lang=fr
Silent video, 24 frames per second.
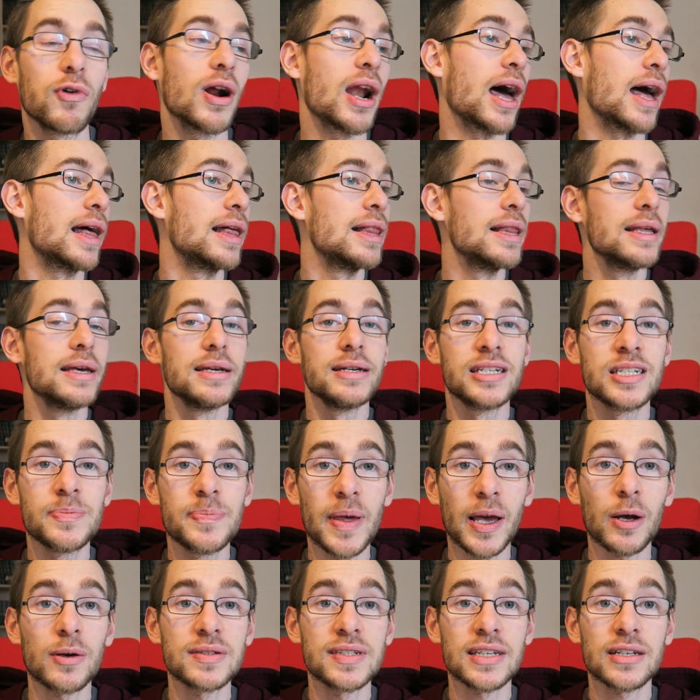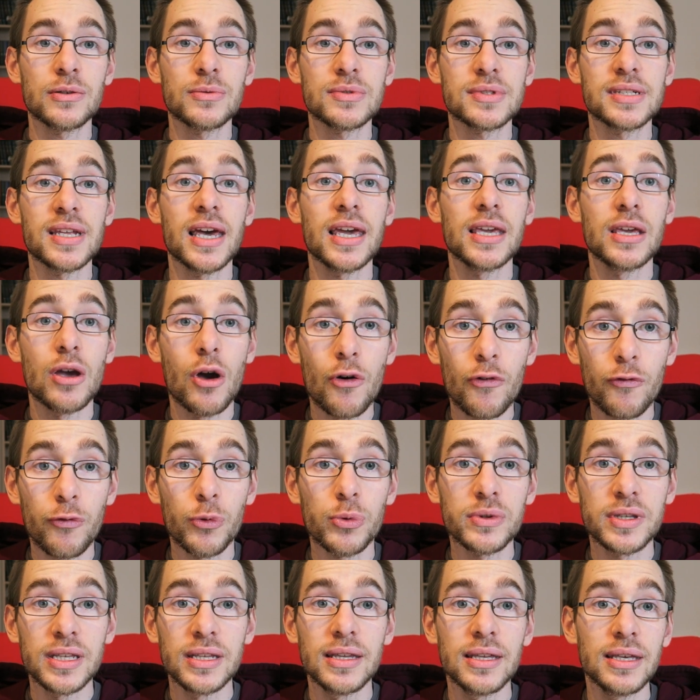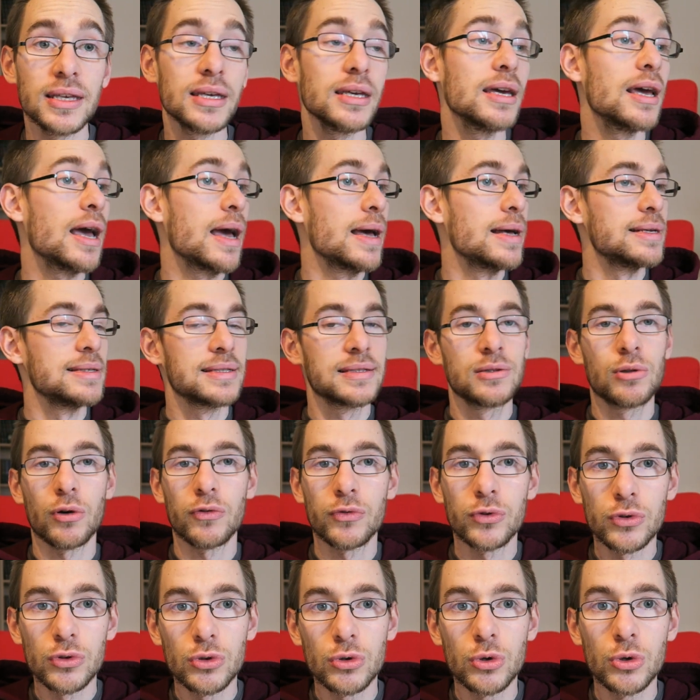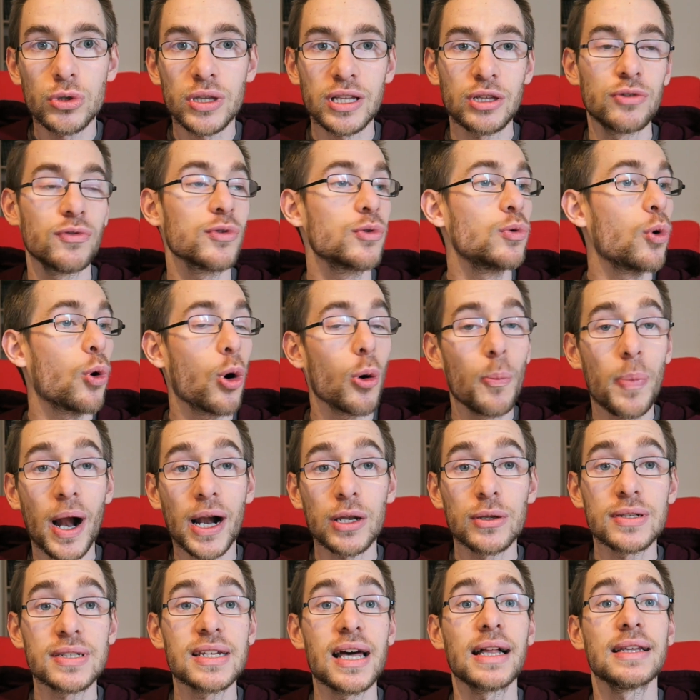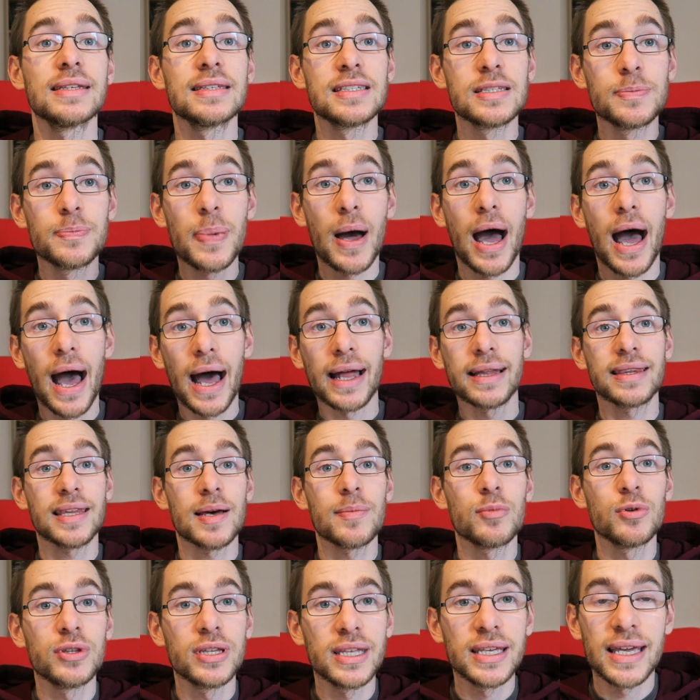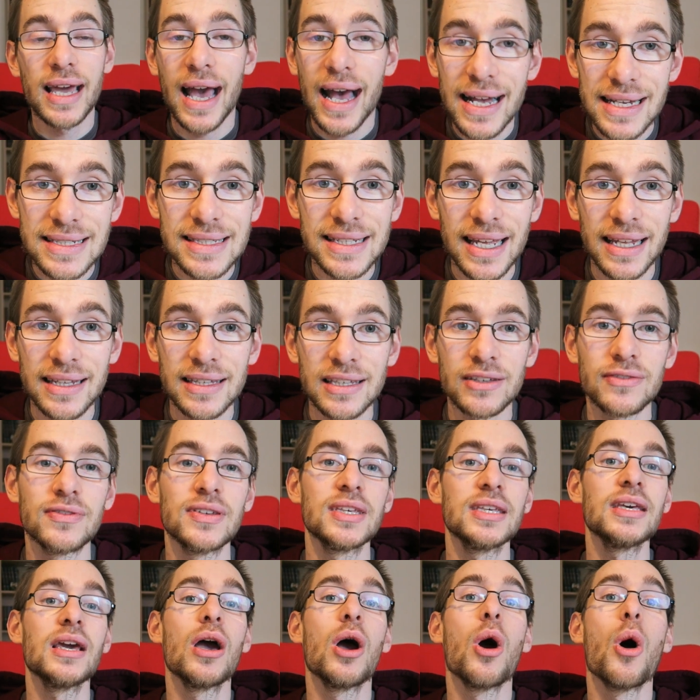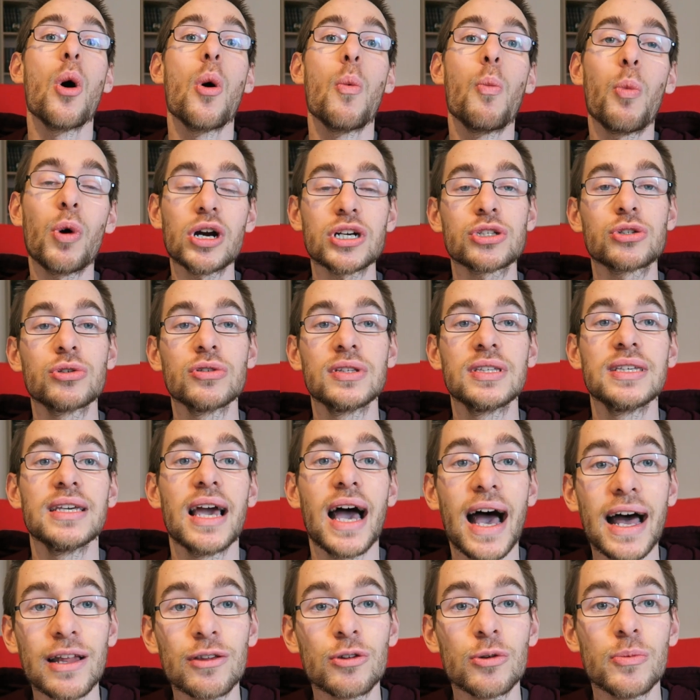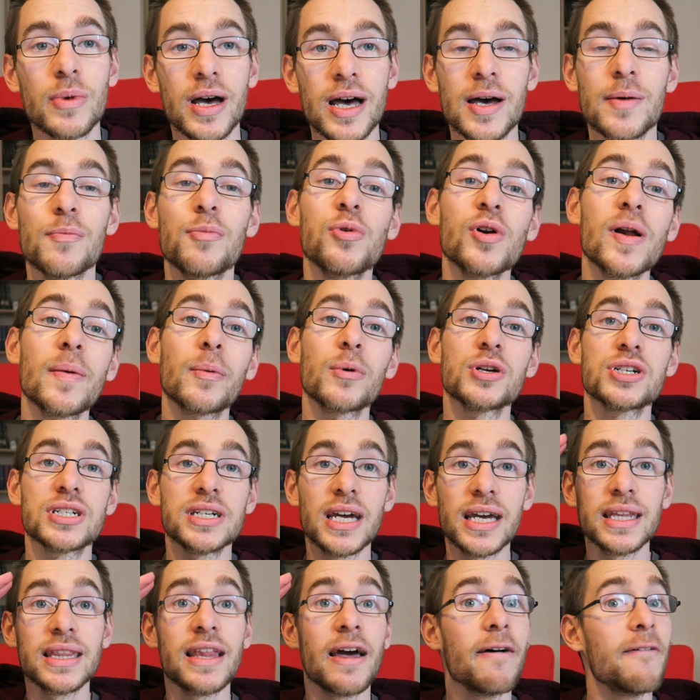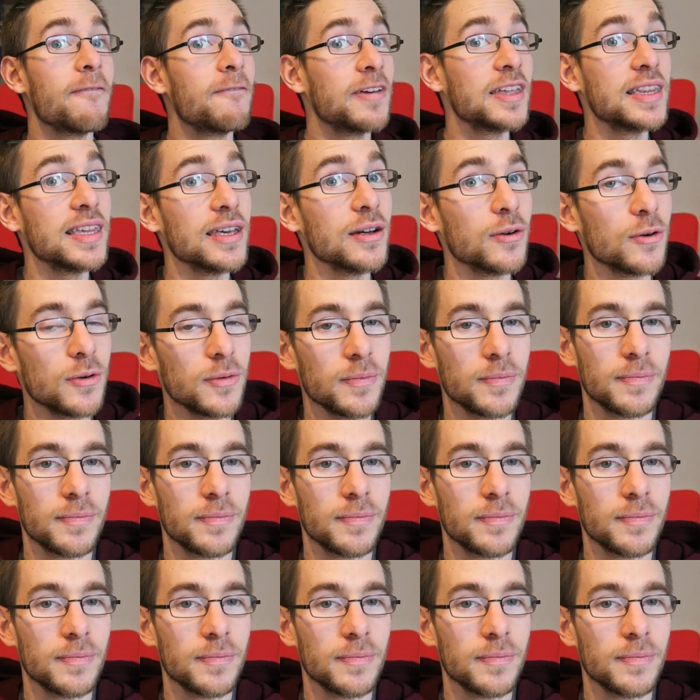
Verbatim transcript: Voilà, j'espère que ces conseils vont t'aider. Si tu en veux d'autres et tu veux qu'on reparle de ça, n'hésite pas à t'abonner à Stratévie. Moi, je te dis à demain pour la prochaine vidéo.